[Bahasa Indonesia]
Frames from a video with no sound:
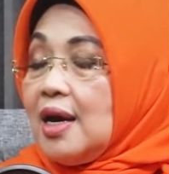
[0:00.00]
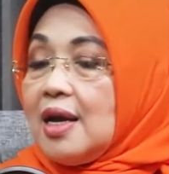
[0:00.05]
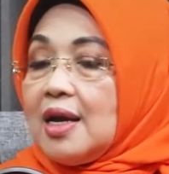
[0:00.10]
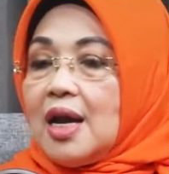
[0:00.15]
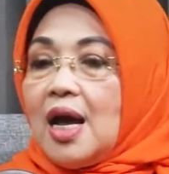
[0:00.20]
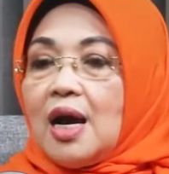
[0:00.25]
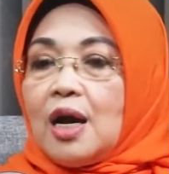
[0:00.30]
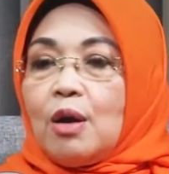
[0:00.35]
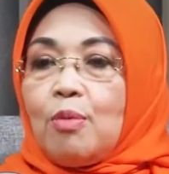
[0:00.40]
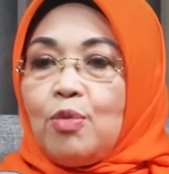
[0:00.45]

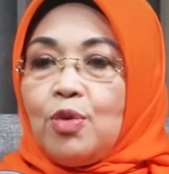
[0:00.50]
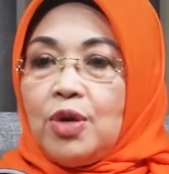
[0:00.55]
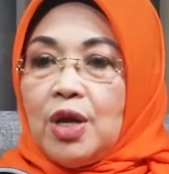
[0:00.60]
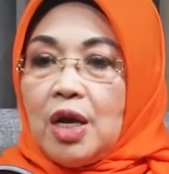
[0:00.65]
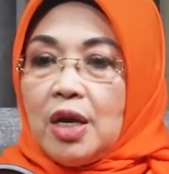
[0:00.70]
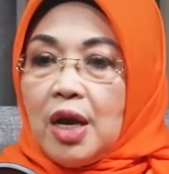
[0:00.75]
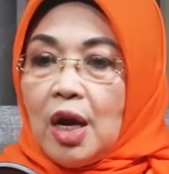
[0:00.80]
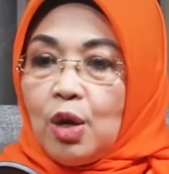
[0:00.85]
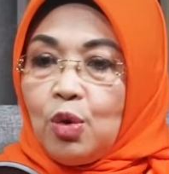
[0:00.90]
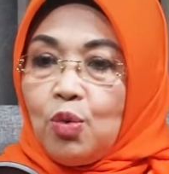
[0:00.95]
Nah
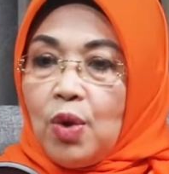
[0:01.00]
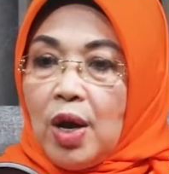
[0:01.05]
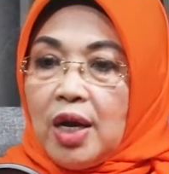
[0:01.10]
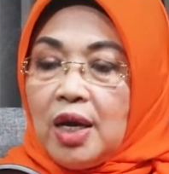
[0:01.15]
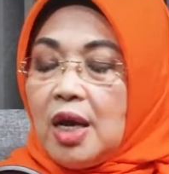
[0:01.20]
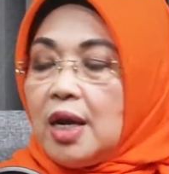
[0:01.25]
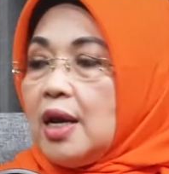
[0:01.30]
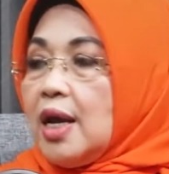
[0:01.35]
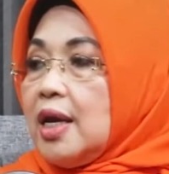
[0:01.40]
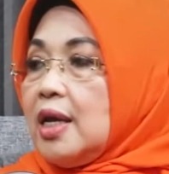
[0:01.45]
kemudian yang dua
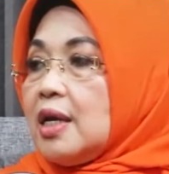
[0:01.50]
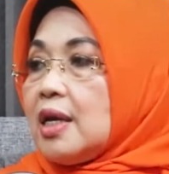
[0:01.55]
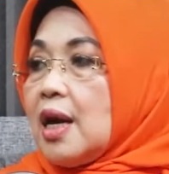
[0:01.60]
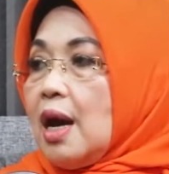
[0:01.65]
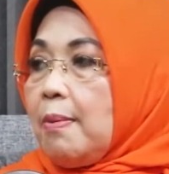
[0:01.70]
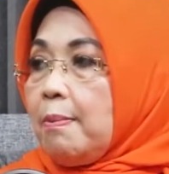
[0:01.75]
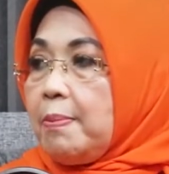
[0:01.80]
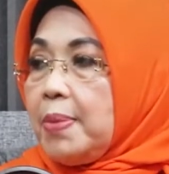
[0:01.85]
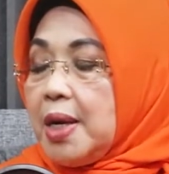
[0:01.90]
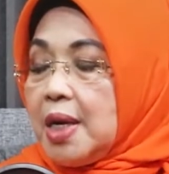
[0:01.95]
ini adalah
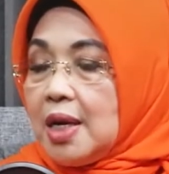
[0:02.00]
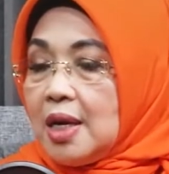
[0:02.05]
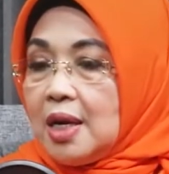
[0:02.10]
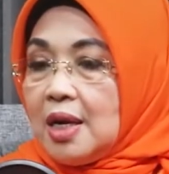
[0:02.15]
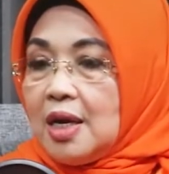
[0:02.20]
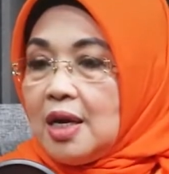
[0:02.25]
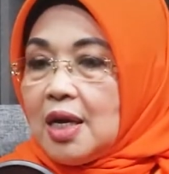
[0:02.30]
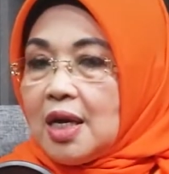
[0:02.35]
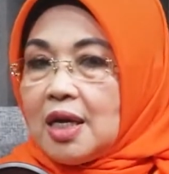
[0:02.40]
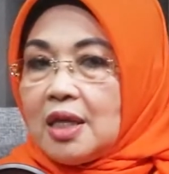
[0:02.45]
incumbent.
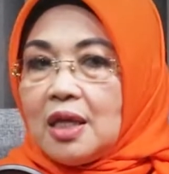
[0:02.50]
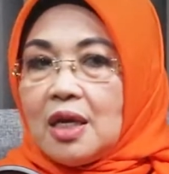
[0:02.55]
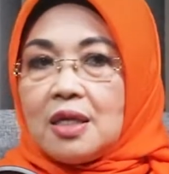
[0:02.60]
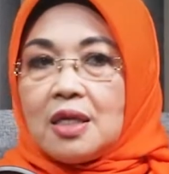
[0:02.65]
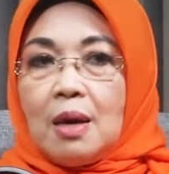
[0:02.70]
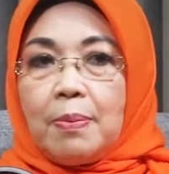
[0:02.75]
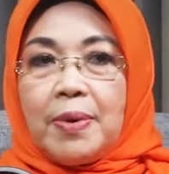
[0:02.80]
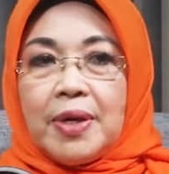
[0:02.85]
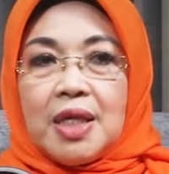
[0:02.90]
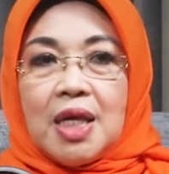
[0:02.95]
Kita
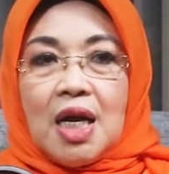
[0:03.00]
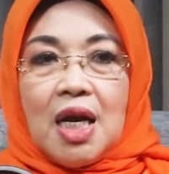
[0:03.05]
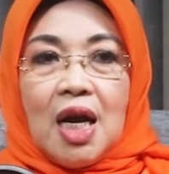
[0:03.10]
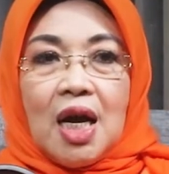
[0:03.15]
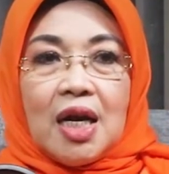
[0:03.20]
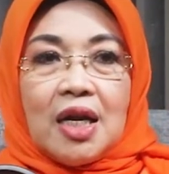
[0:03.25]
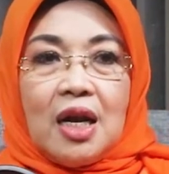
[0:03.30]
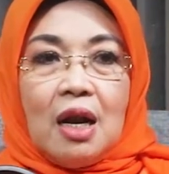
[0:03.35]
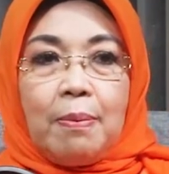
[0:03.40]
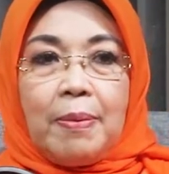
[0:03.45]
siapa sih yang
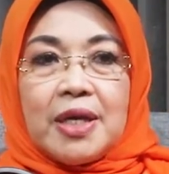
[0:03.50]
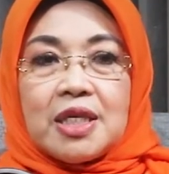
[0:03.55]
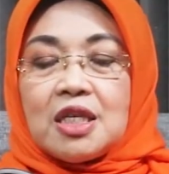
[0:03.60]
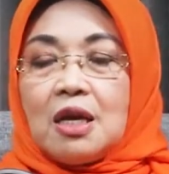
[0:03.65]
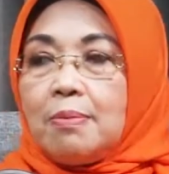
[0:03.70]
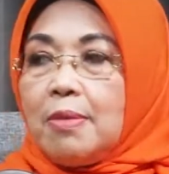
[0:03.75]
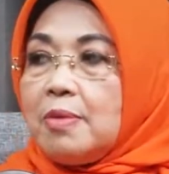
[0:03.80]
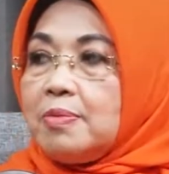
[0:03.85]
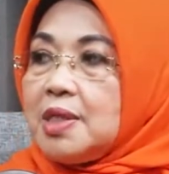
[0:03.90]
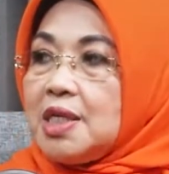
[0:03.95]
nggak kenal Pak
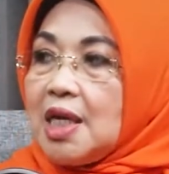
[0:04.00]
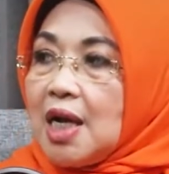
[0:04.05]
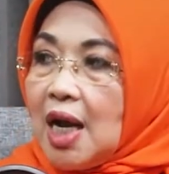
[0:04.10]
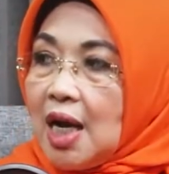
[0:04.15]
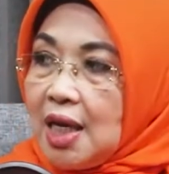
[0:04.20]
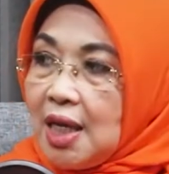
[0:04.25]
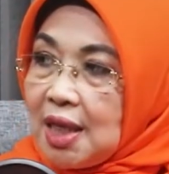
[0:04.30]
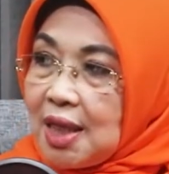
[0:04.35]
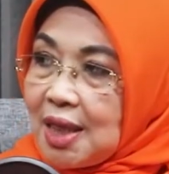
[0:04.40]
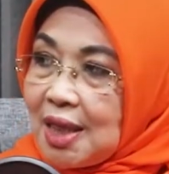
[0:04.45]
Sabam
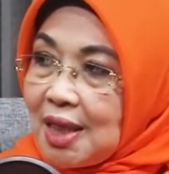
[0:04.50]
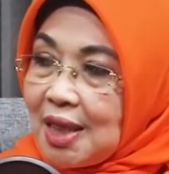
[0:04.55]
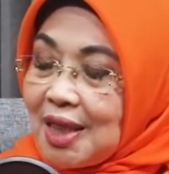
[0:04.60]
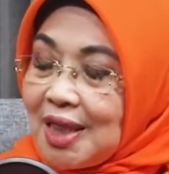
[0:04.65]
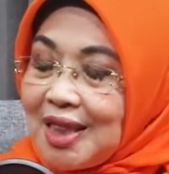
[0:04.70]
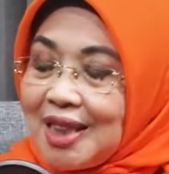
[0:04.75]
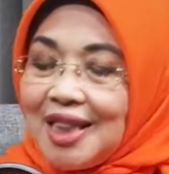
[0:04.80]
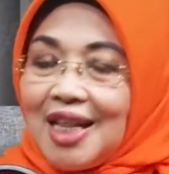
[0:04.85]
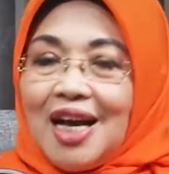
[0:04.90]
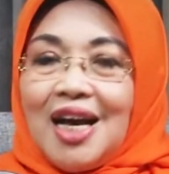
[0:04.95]
Sirait?
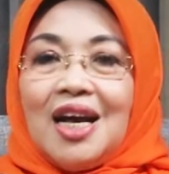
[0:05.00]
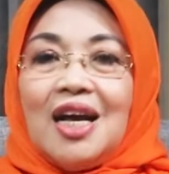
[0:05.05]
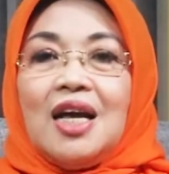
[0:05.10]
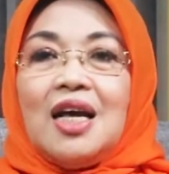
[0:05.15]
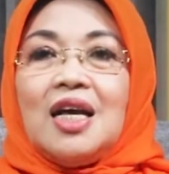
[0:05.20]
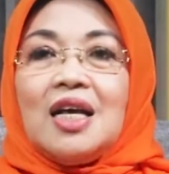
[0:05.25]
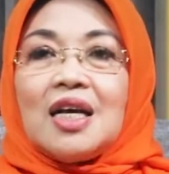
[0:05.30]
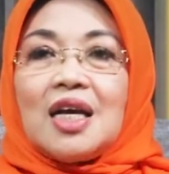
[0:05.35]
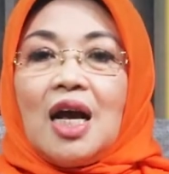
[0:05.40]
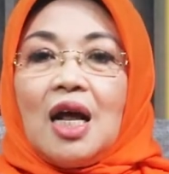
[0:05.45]
Nah
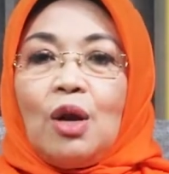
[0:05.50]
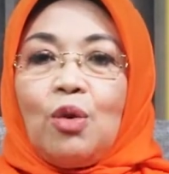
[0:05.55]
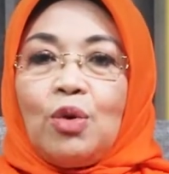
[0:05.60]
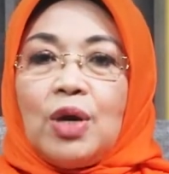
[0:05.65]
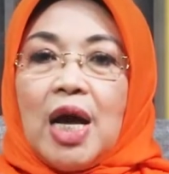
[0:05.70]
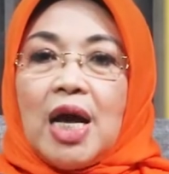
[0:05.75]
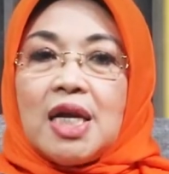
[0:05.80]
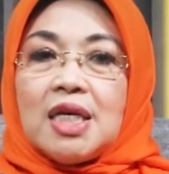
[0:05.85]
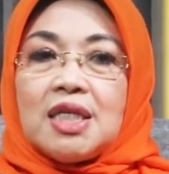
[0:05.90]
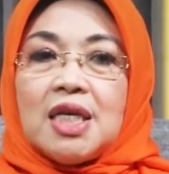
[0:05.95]
kalau
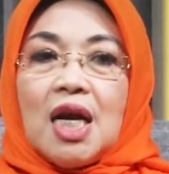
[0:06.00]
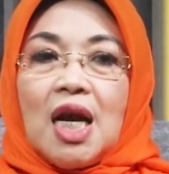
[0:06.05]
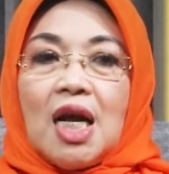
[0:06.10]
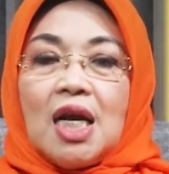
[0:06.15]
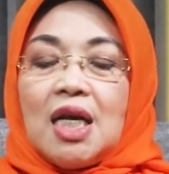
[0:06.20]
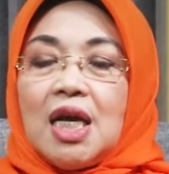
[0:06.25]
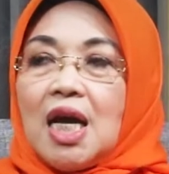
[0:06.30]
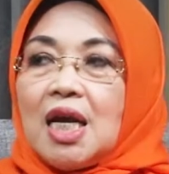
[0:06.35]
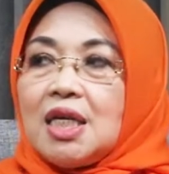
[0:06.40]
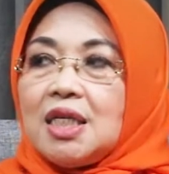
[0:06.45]
garisnya
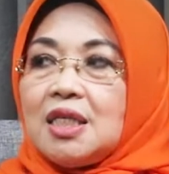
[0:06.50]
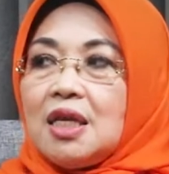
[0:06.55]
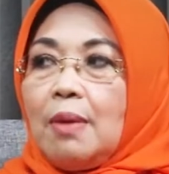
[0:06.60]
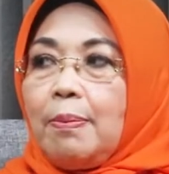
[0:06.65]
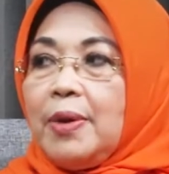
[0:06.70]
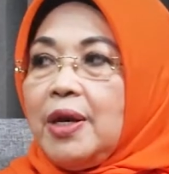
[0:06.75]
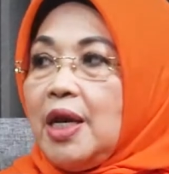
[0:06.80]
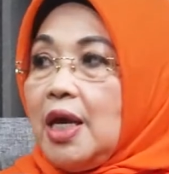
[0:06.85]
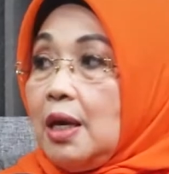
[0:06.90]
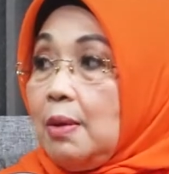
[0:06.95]
kan garisnya
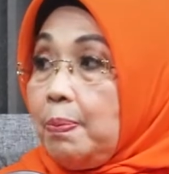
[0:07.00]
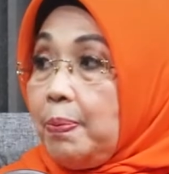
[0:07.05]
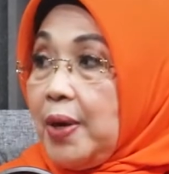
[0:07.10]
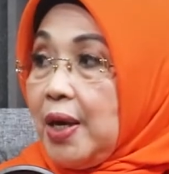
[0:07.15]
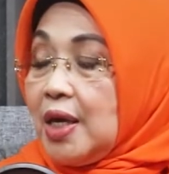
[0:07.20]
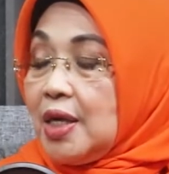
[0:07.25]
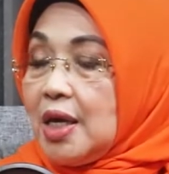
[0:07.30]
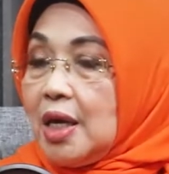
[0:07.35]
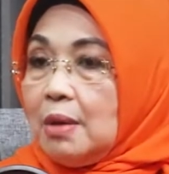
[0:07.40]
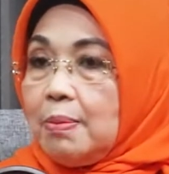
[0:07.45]

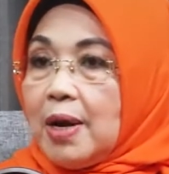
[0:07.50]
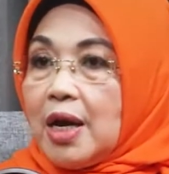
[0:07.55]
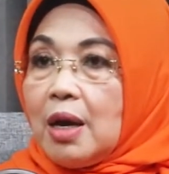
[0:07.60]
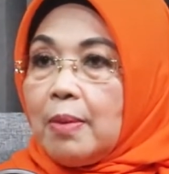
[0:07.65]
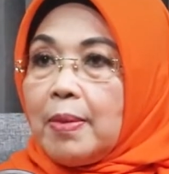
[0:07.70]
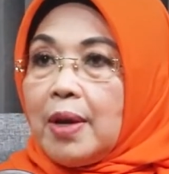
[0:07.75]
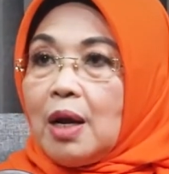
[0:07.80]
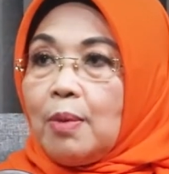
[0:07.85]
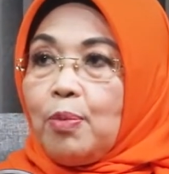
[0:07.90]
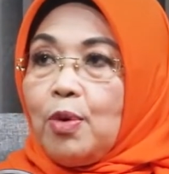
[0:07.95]
PDIP. Jadi
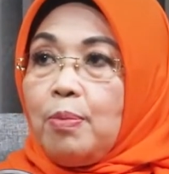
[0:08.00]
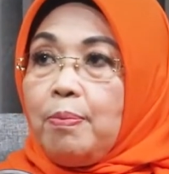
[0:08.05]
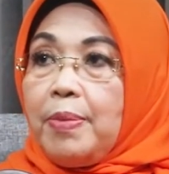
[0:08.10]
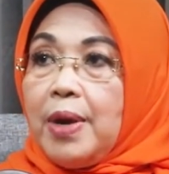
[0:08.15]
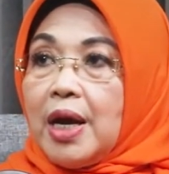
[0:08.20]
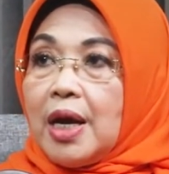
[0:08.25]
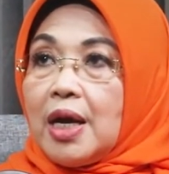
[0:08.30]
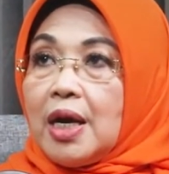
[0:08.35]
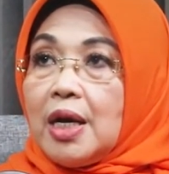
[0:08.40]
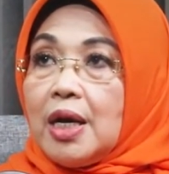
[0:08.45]
bagaimanapun
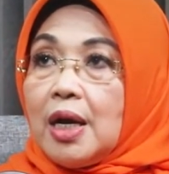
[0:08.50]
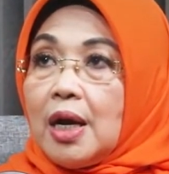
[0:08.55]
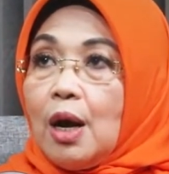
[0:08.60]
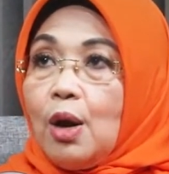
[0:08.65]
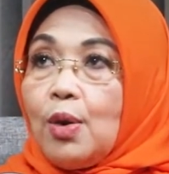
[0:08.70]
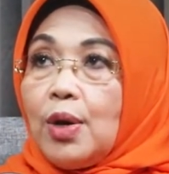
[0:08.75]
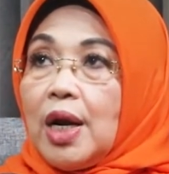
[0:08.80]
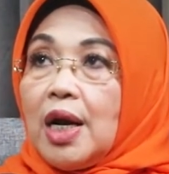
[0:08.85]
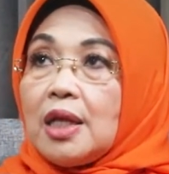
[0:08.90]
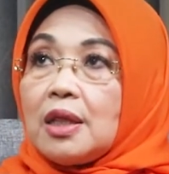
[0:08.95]

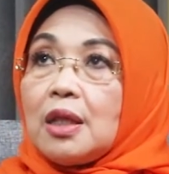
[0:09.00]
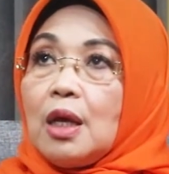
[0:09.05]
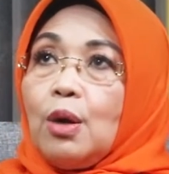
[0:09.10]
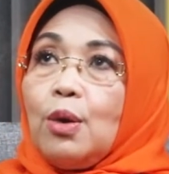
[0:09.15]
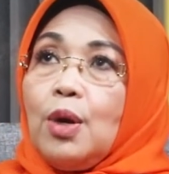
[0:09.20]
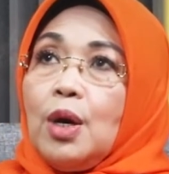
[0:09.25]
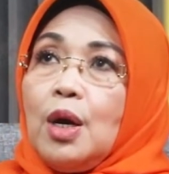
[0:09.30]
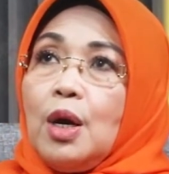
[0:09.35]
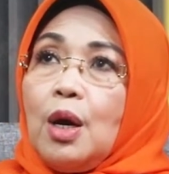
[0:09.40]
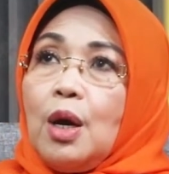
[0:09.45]
background atau